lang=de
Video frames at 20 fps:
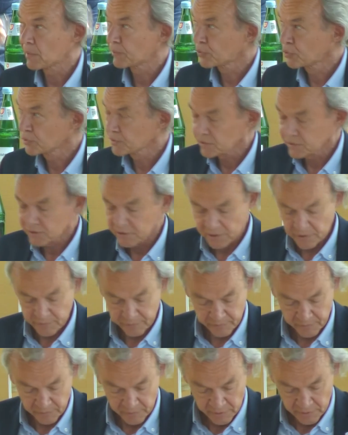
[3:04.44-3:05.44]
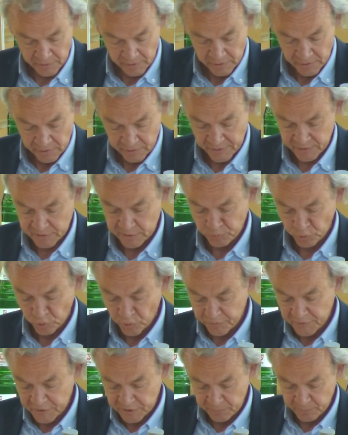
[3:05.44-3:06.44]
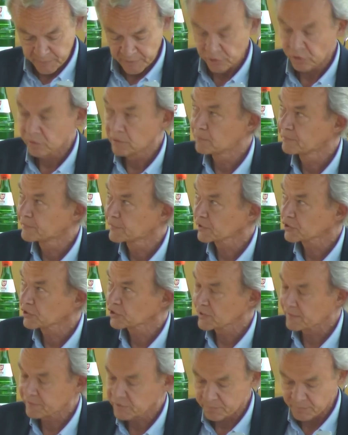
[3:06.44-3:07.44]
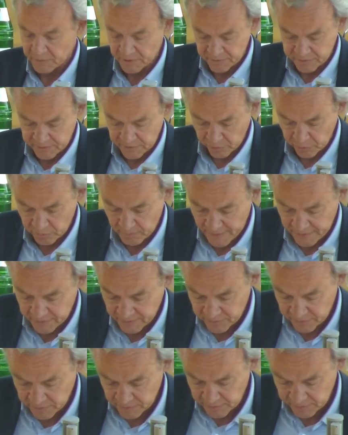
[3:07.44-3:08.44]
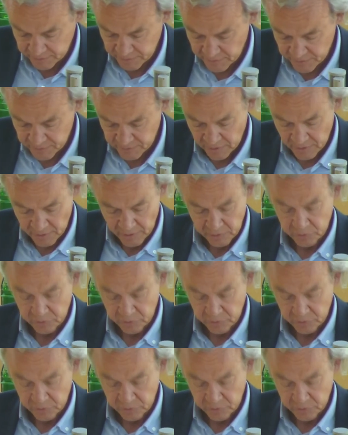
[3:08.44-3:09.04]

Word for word: aber positiv, dass die berufliche Bildung im Wirtschaftsministerium angesiedelt ist.